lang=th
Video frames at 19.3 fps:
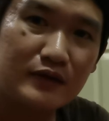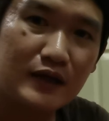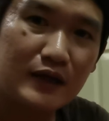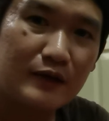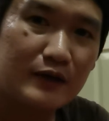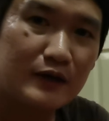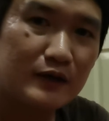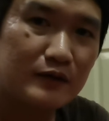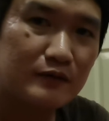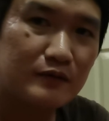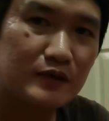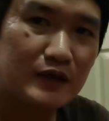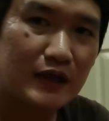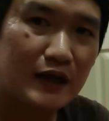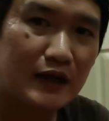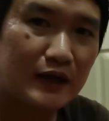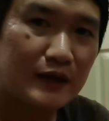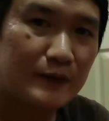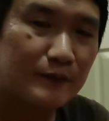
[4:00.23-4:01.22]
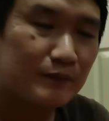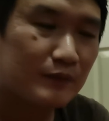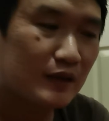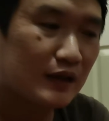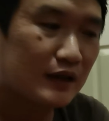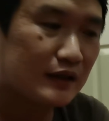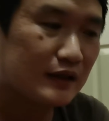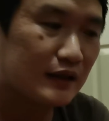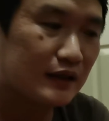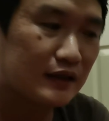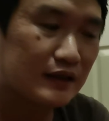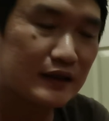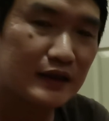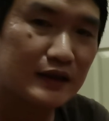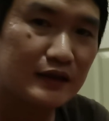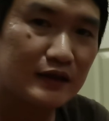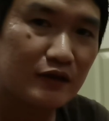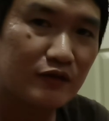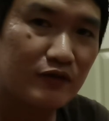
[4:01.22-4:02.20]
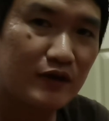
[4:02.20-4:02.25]
นะเพิ่งอยาก อยากจะกิ
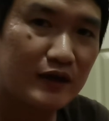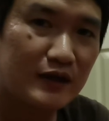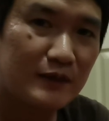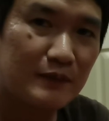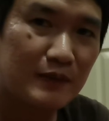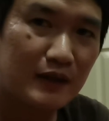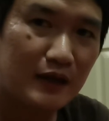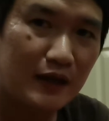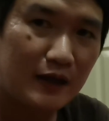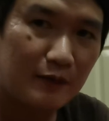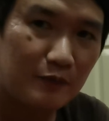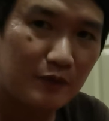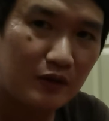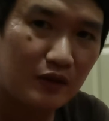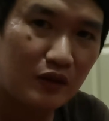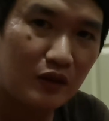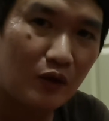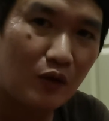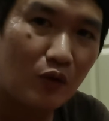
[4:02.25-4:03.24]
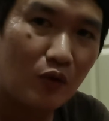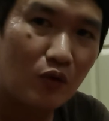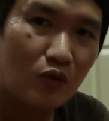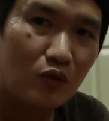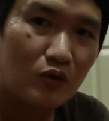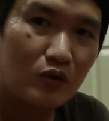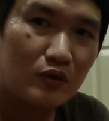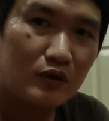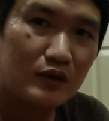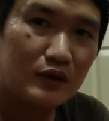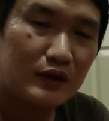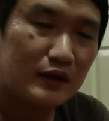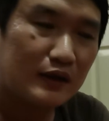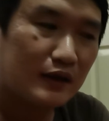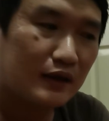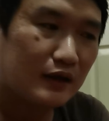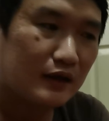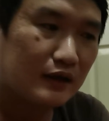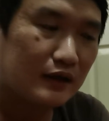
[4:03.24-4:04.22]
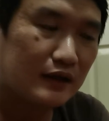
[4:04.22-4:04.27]
นกาแฟที่เป็นเอสเปรสโซ่
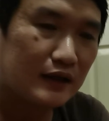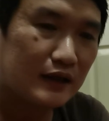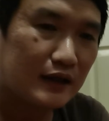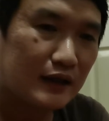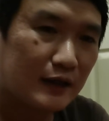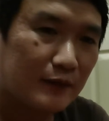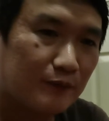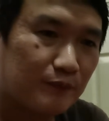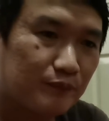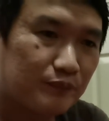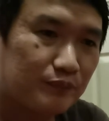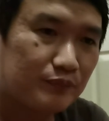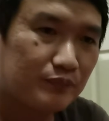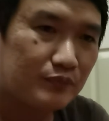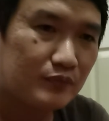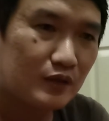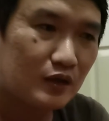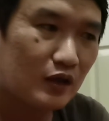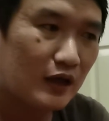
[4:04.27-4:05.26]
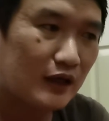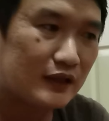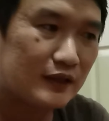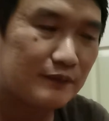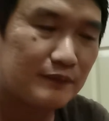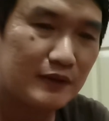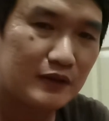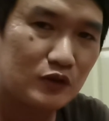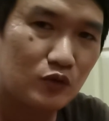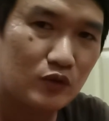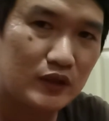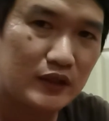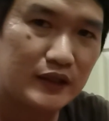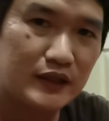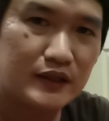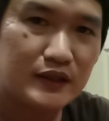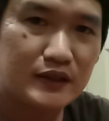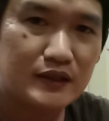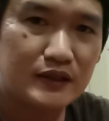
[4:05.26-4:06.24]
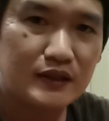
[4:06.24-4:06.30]
นะครับก็อาจจะเป็นตัวนี้
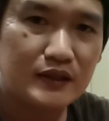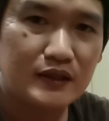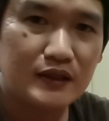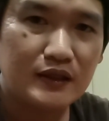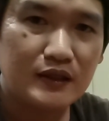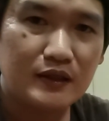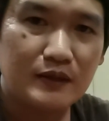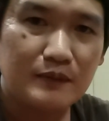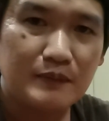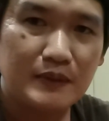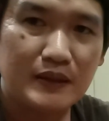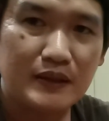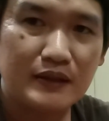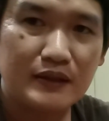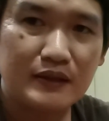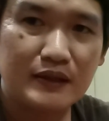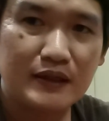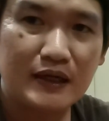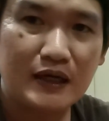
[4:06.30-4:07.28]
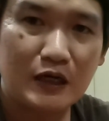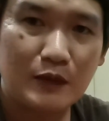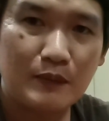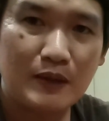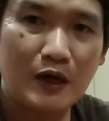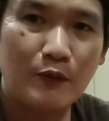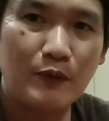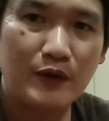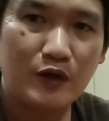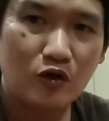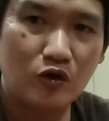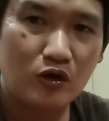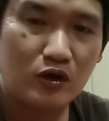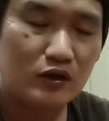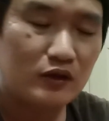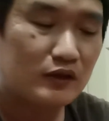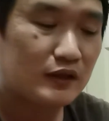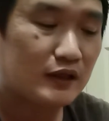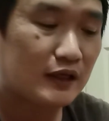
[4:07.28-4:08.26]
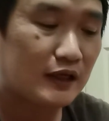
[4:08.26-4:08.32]
เป็นคาราบาวไปก่อน
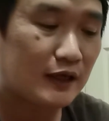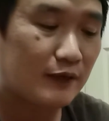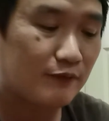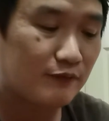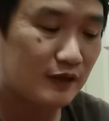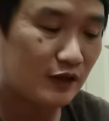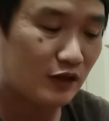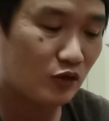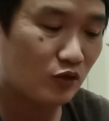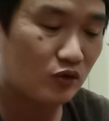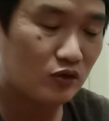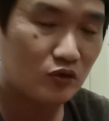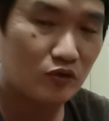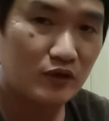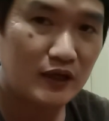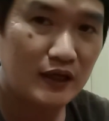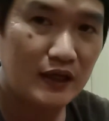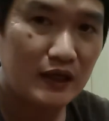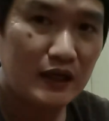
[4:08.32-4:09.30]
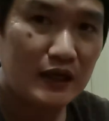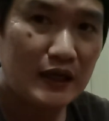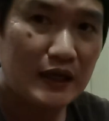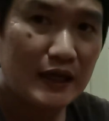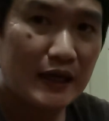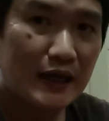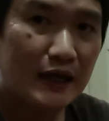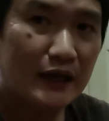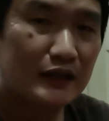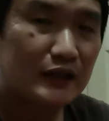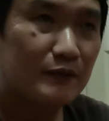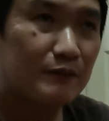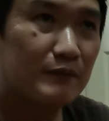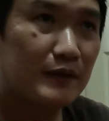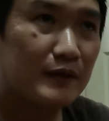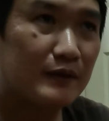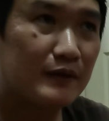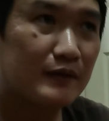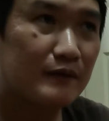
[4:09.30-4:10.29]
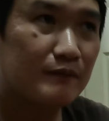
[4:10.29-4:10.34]
นะครับในตัวตรงเนี้ยอาจจะ
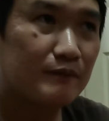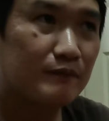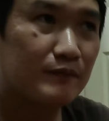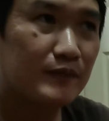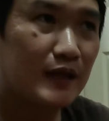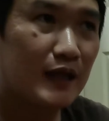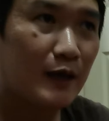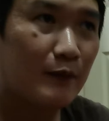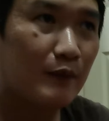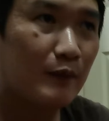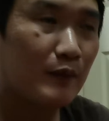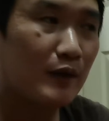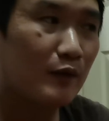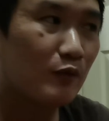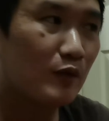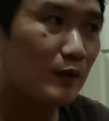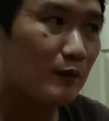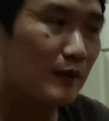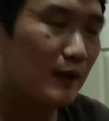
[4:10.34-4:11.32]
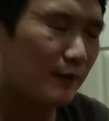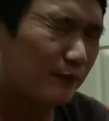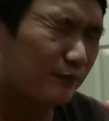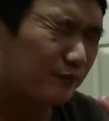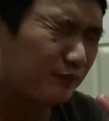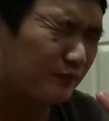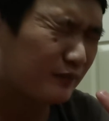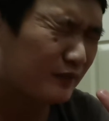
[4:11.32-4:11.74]
เป็นแนวประมาณว่าแบบ